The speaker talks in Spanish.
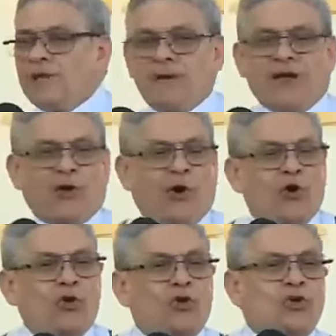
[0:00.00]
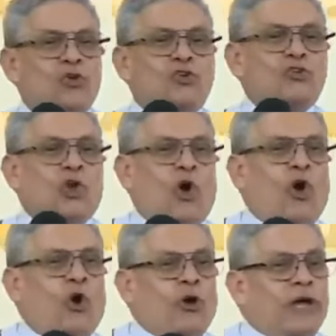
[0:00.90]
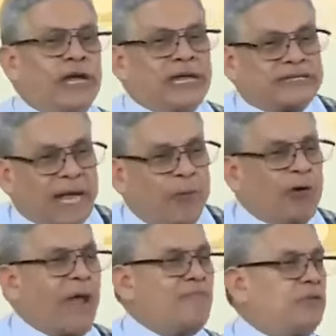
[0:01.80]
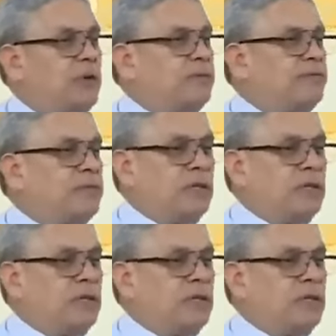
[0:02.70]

Hermano, yo estaba orando